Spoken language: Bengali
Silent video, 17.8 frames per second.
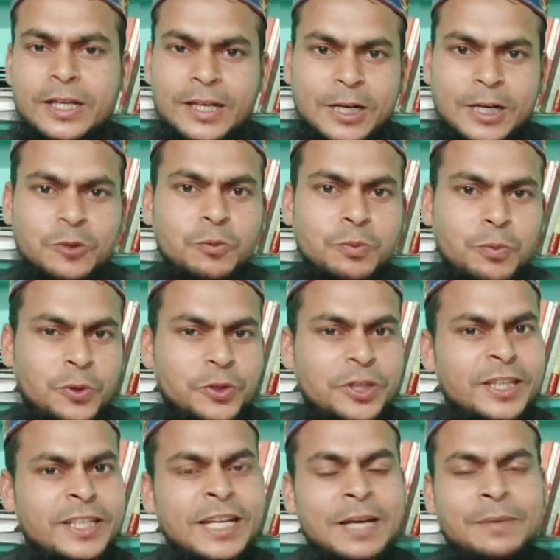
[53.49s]
কারণ
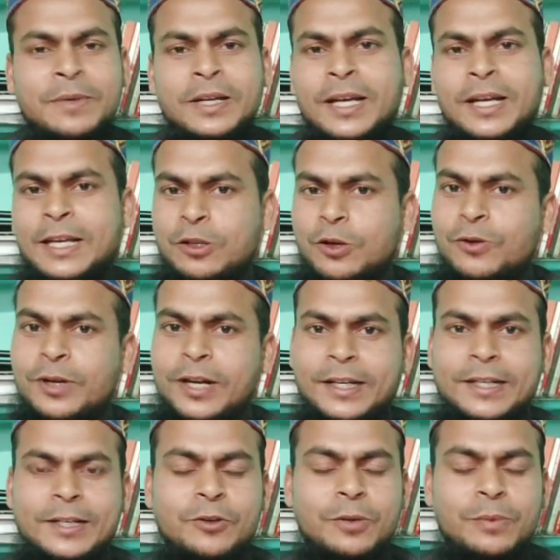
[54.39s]
প্রতিদিনই আমরা এ ধরনের
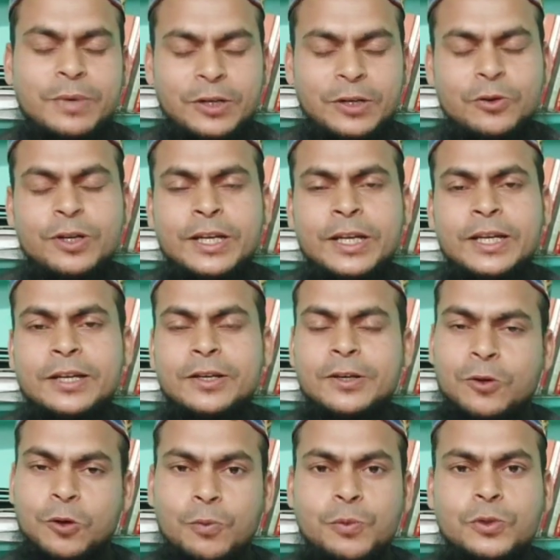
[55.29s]
একটি করে ভিডিও নিয়ে
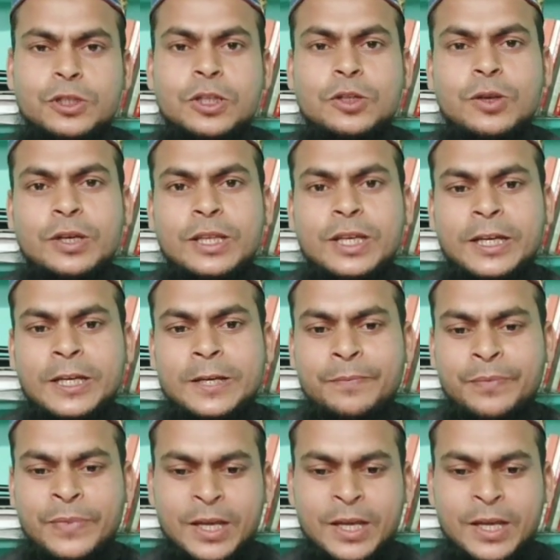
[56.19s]
উপস্থিত হয়ে থাকি